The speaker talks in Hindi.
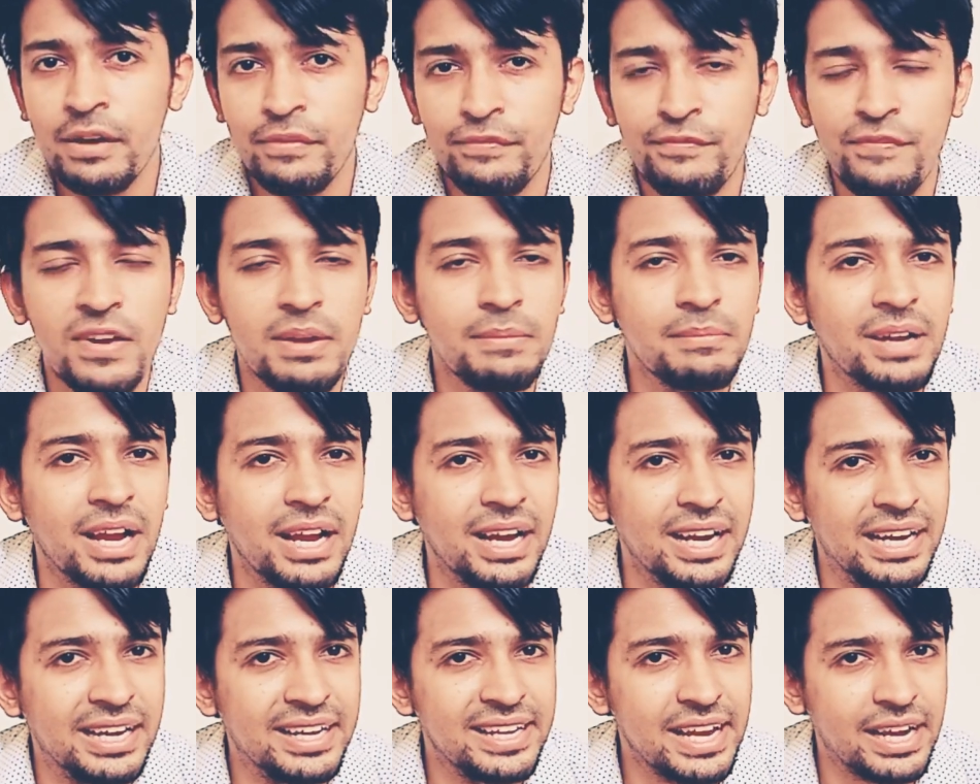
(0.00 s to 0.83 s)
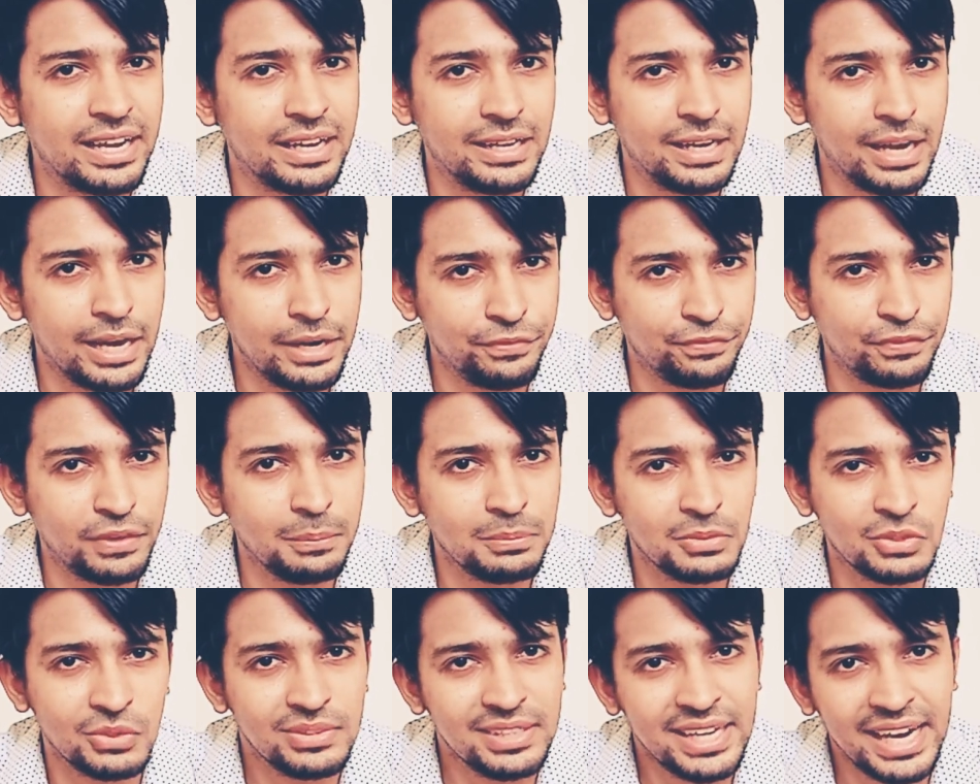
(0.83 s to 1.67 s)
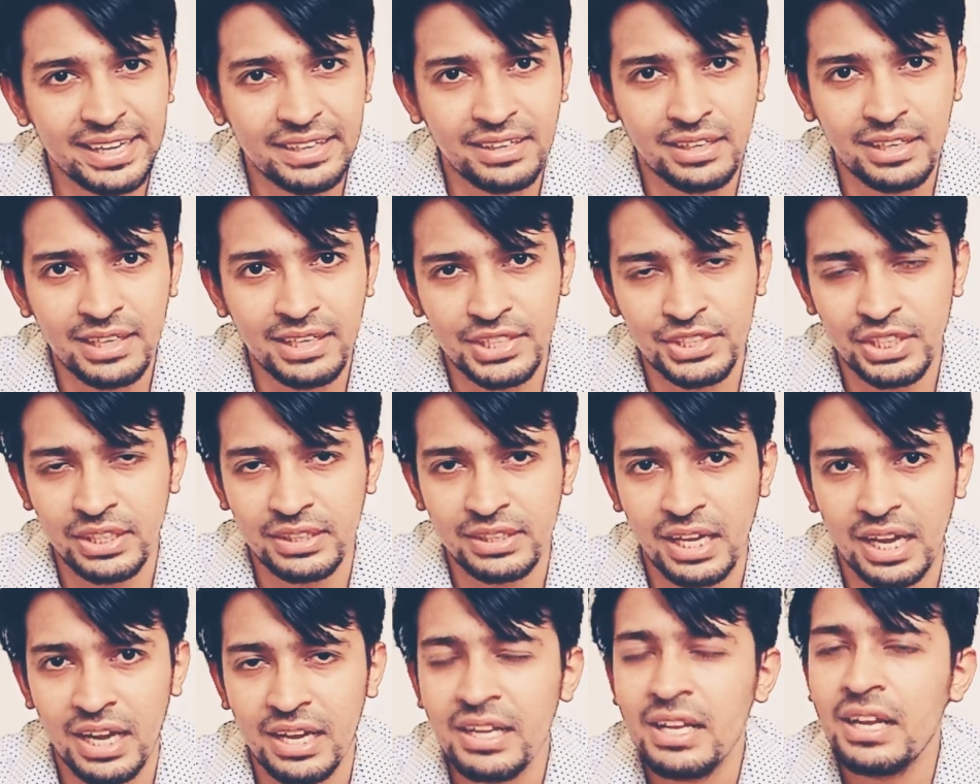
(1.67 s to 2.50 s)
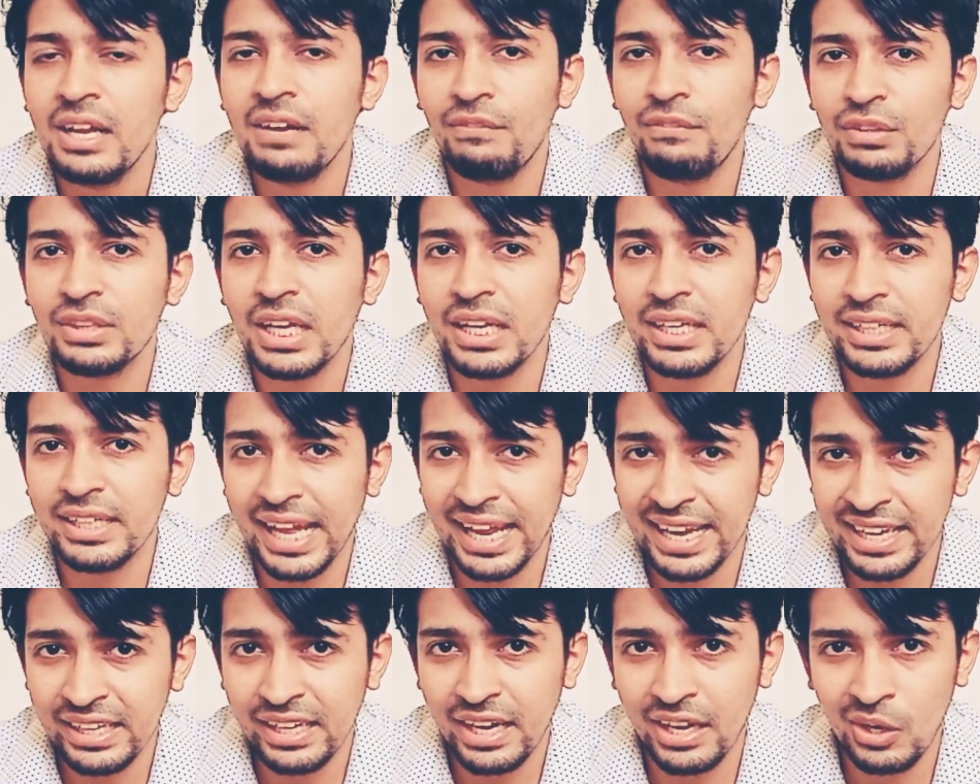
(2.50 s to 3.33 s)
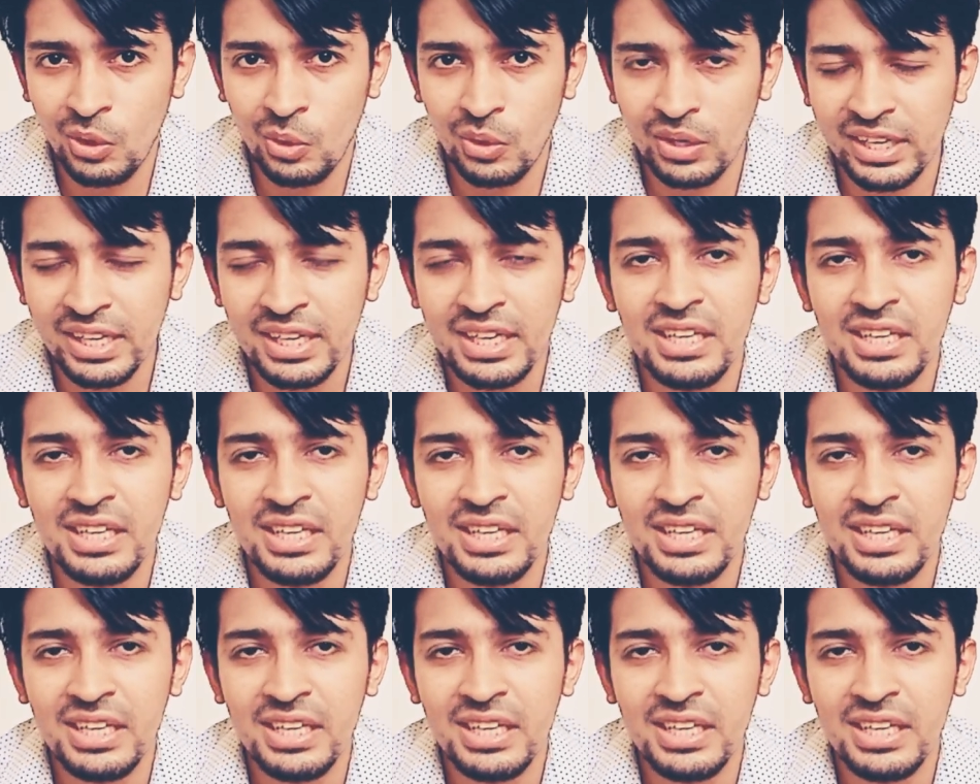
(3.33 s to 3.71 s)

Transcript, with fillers: फिल्म का इंडिया का लाइफ टाइम जो नेट कलेक्शन था वो था टेन करोड़